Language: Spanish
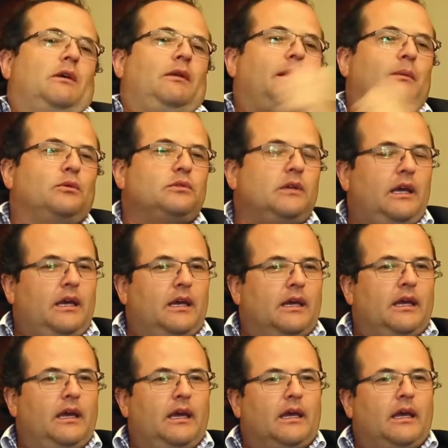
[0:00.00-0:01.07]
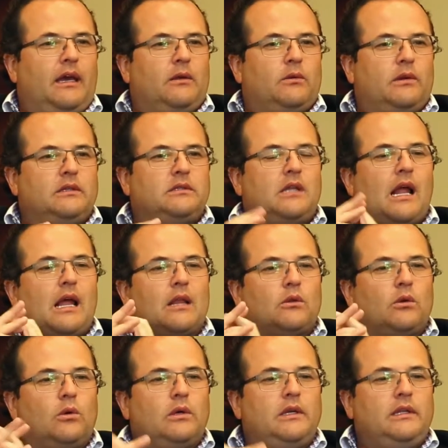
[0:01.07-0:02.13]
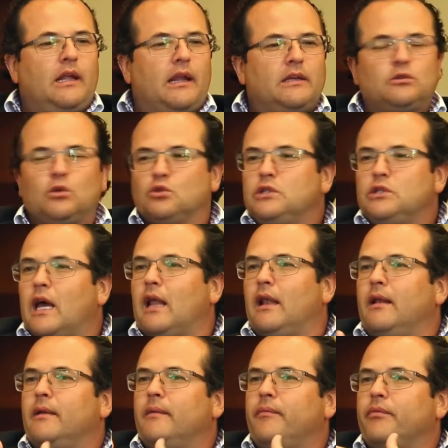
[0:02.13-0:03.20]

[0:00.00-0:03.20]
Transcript: hablemos que, que en un estrato de interés social